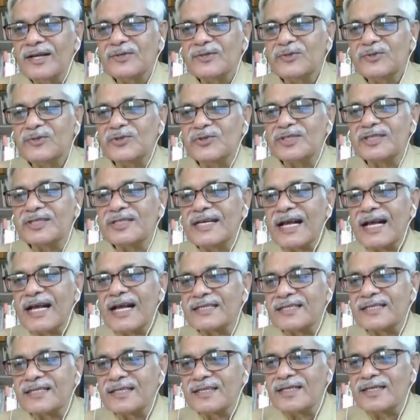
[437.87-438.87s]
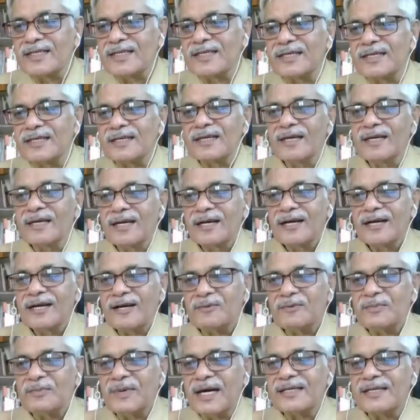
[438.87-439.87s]
जो छियासी की
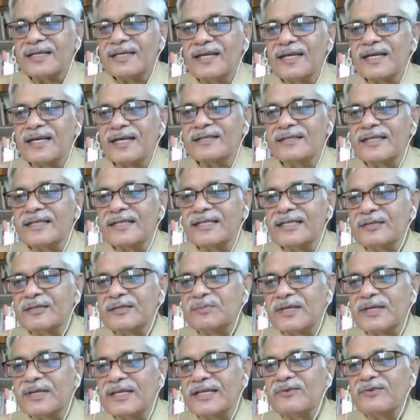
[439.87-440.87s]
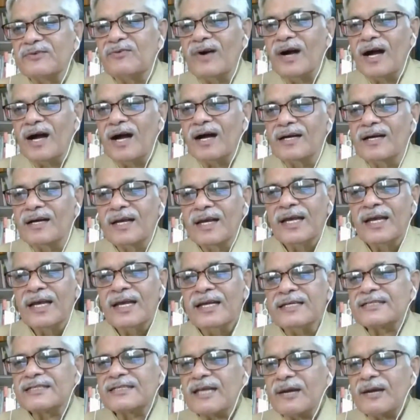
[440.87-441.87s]
हमारी एक नीति बनी हुआ
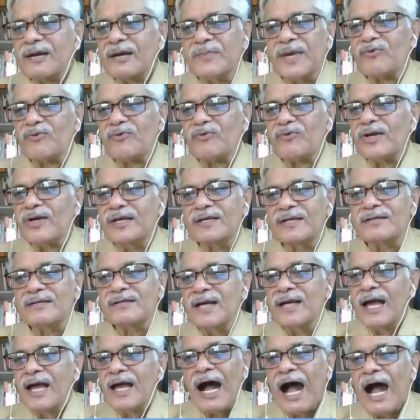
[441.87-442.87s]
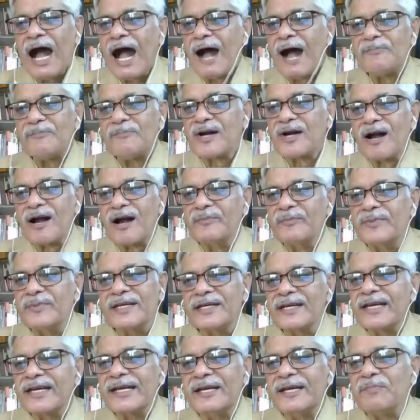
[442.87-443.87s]
इन सब में कोई आप कमी
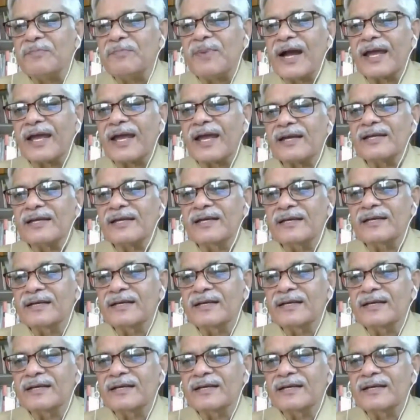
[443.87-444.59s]
नहीं पाएंगे